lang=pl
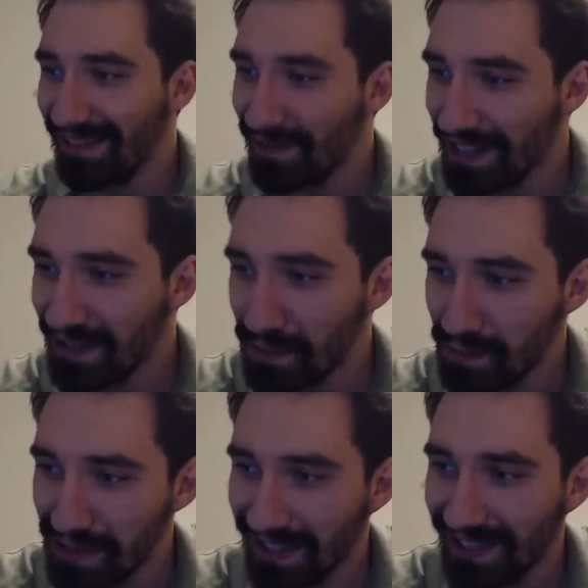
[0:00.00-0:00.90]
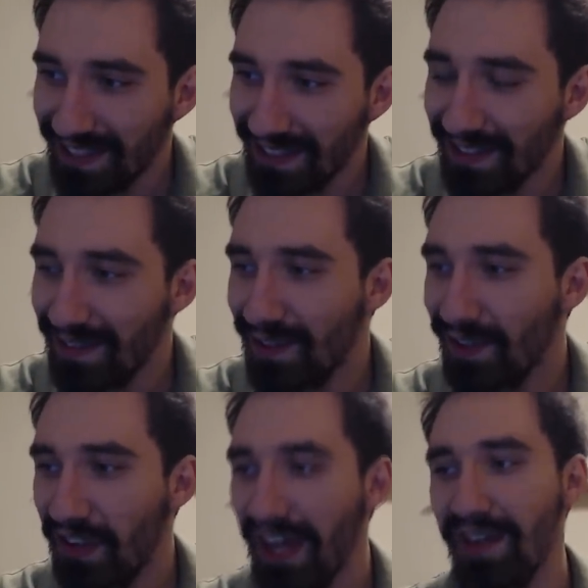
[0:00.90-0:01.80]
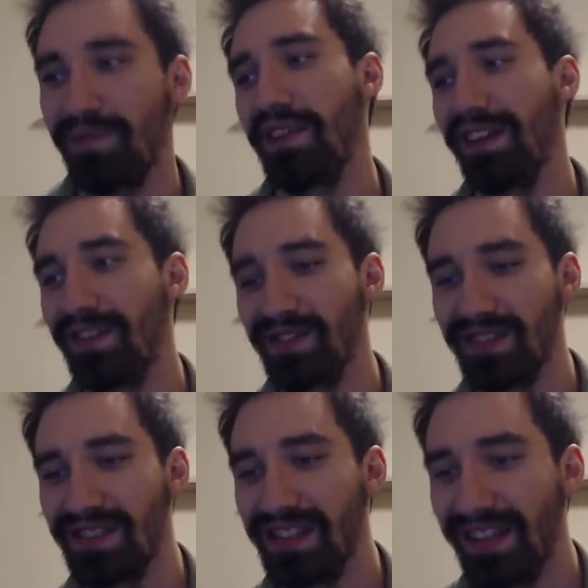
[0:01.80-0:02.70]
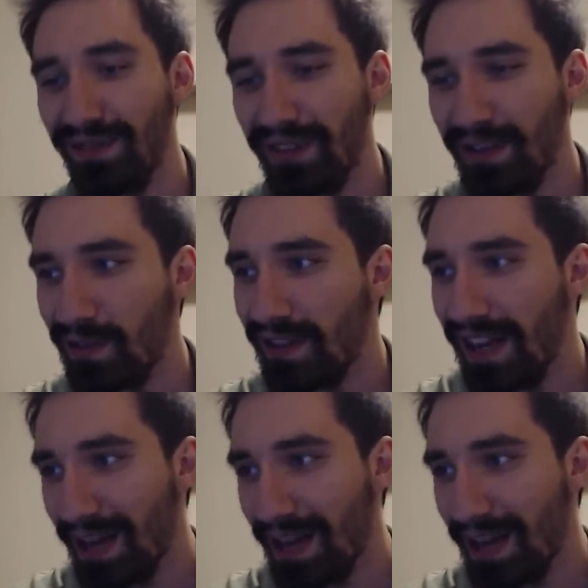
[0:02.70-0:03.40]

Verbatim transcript: wiesz, przez co najmniej chociaż te dwie rundy,